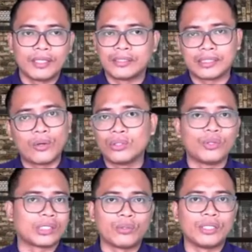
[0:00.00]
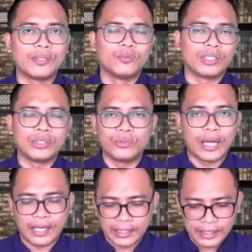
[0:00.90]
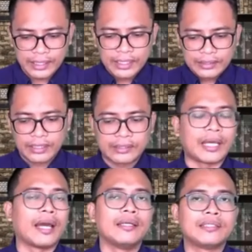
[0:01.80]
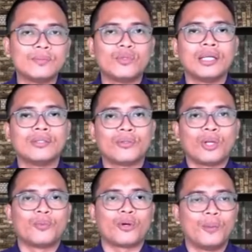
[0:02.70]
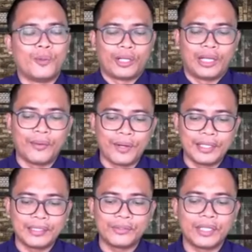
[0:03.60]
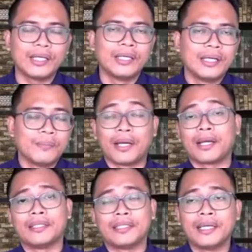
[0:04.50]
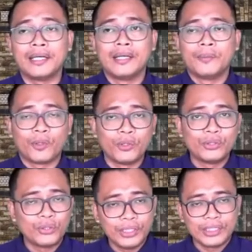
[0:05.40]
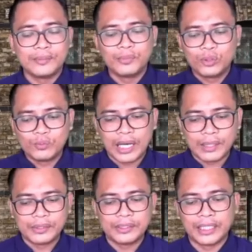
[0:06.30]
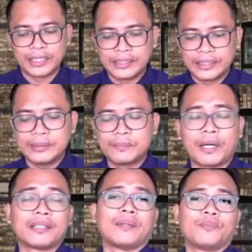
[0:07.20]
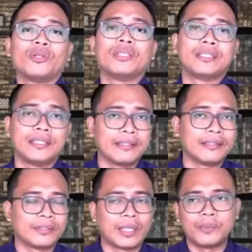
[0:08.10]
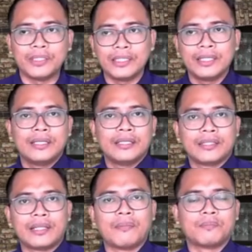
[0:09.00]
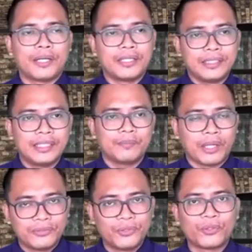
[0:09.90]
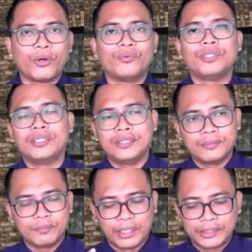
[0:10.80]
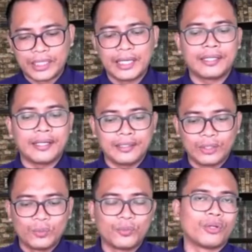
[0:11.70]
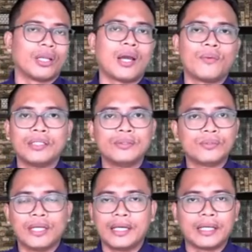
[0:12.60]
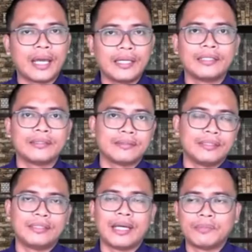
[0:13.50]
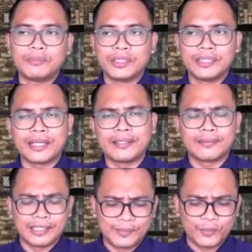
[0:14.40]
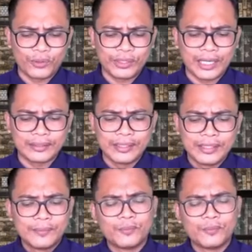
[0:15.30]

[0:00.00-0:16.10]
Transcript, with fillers: Setahun dua tahun ini mungkin juga akan selesai semua itu kelompok-kelompok relawan gitu ya. Makanya Projo ingin berubah menjadi partai politik gitu. Tapi nampaknya Pak Jokowi, masyarakat, kelompok relawan juga yang lain tidak memberikan respon yang